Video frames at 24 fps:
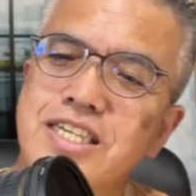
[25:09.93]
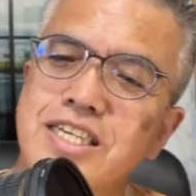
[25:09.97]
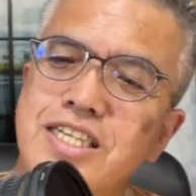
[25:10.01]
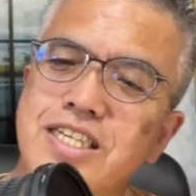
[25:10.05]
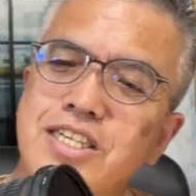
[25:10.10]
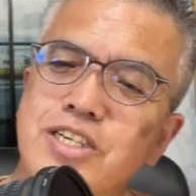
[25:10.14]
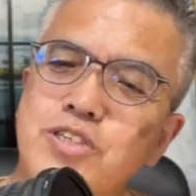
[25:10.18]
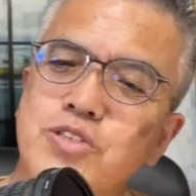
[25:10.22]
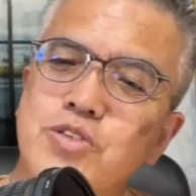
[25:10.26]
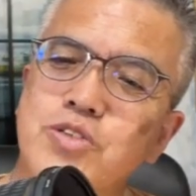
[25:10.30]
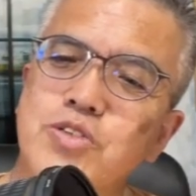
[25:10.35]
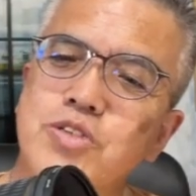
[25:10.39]

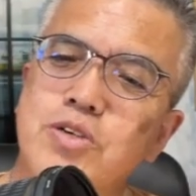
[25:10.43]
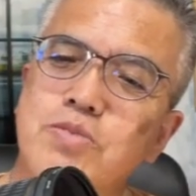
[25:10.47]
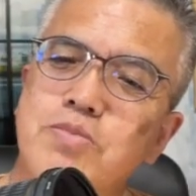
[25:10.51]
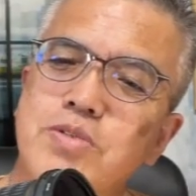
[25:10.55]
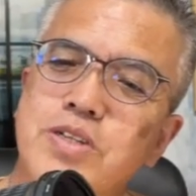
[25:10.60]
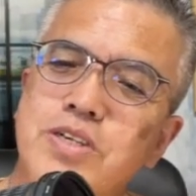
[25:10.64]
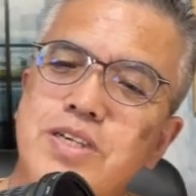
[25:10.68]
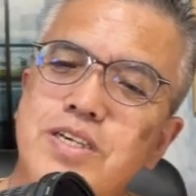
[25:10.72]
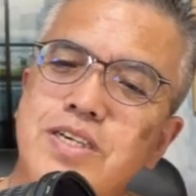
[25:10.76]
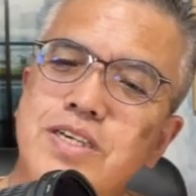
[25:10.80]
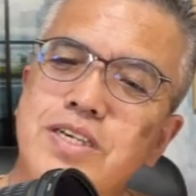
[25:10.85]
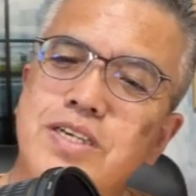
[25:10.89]

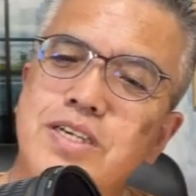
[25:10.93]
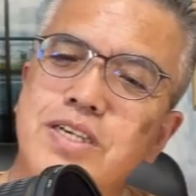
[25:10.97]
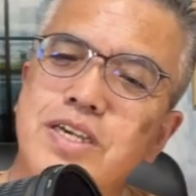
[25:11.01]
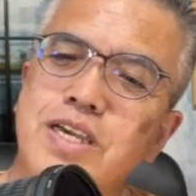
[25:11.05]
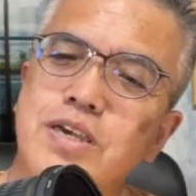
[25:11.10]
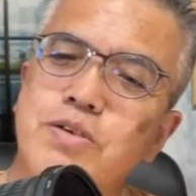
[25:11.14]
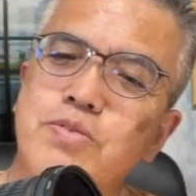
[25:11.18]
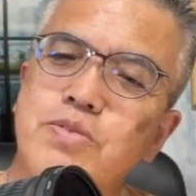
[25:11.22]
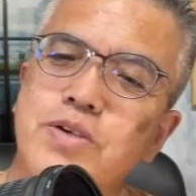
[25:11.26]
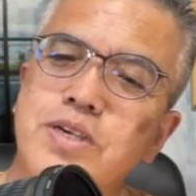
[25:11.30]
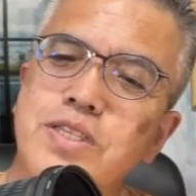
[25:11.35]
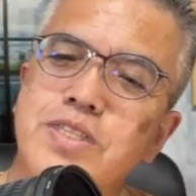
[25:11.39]
24mm
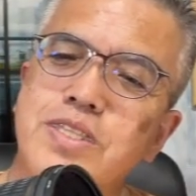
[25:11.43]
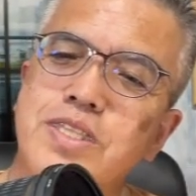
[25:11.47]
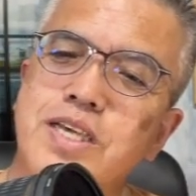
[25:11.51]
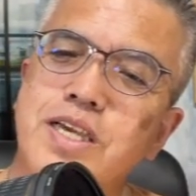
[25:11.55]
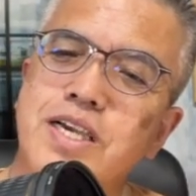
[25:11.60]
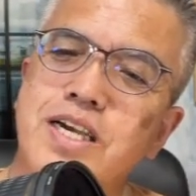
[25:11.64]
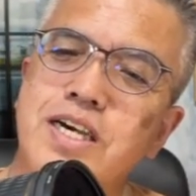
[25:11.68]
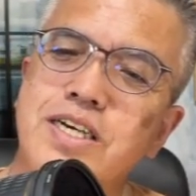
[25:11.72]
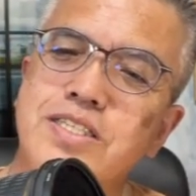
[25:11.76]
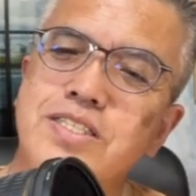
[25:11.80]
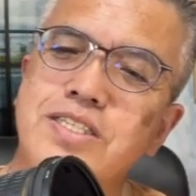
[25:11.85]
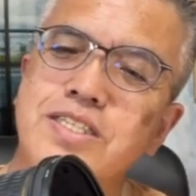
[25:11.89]

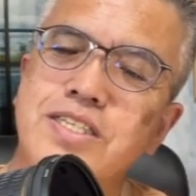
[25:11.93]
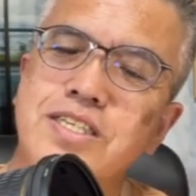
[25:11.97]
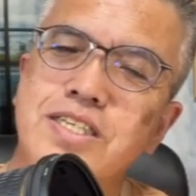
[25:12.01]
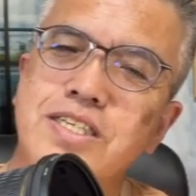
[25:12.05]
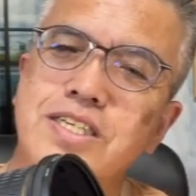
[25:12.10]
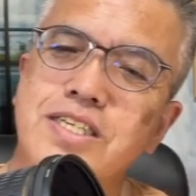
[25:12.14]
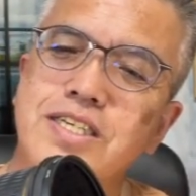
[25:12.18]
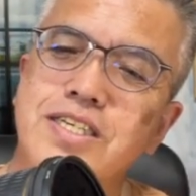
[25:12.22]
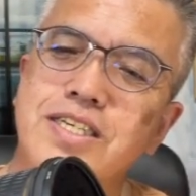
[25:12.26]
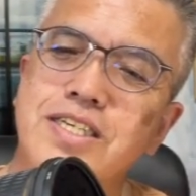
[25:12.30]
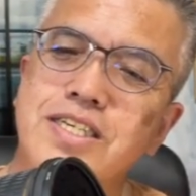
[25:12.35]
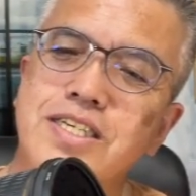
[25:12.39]

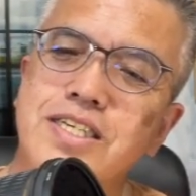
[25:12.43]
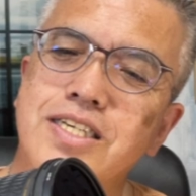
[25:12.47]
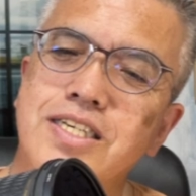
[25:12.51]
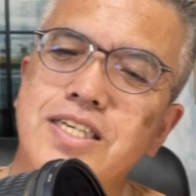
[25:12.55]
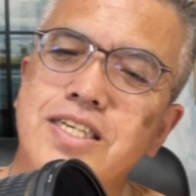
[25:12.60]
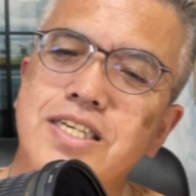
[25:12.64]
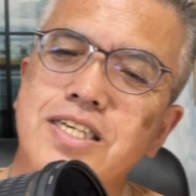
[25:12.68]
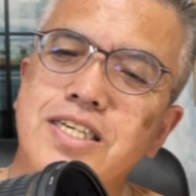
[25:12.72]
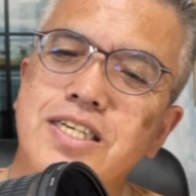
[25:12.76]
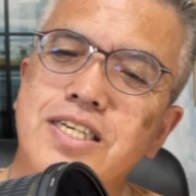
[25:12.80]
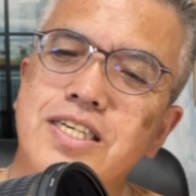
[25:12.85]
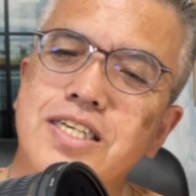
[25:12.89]

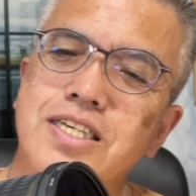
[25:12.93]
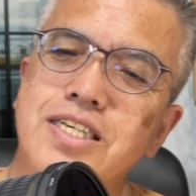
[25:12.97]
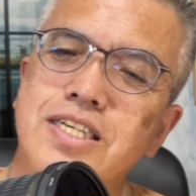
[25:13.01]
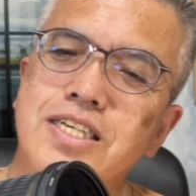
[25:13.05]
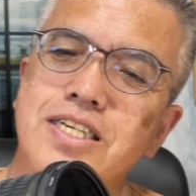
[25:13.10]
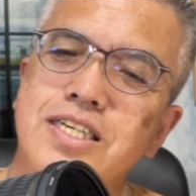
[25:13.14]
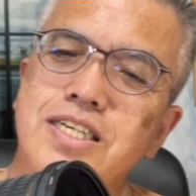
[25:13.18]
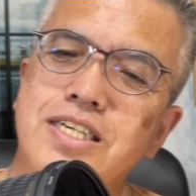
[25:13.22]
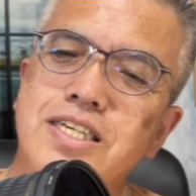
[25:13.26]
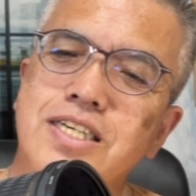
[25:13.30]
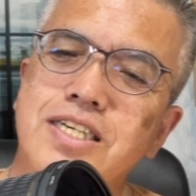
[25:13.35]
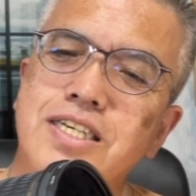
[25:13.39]

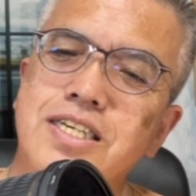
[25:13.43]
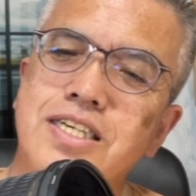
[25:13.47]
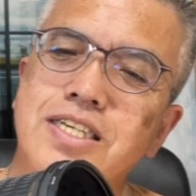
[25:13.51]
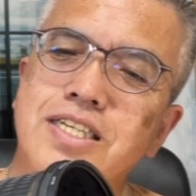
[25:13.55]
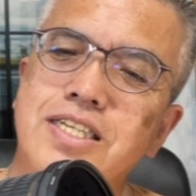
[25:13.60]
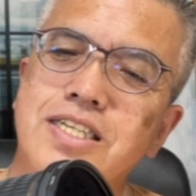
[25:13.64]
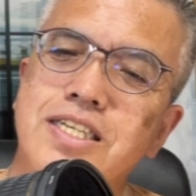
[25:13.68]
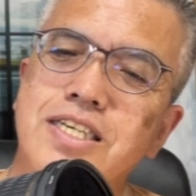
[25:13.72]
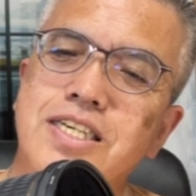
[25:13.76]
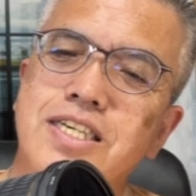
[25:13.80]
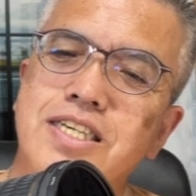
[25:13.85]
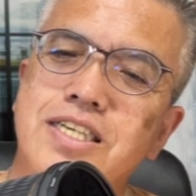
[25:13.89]

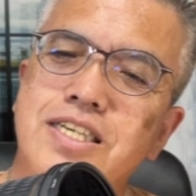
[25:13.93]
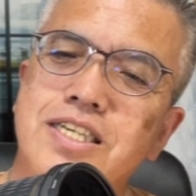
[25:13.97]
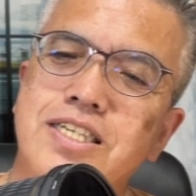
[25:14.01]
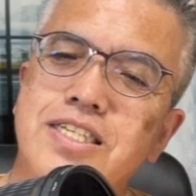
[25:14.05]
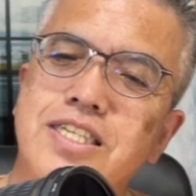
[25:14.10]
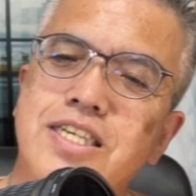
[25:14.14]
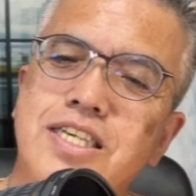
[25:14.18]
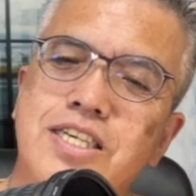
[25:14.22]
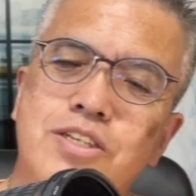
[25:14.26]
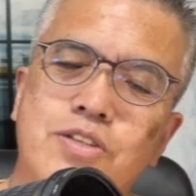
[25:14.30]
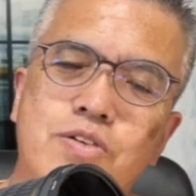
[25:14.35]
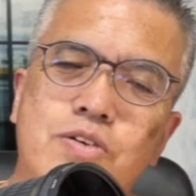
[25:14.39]
F1.8D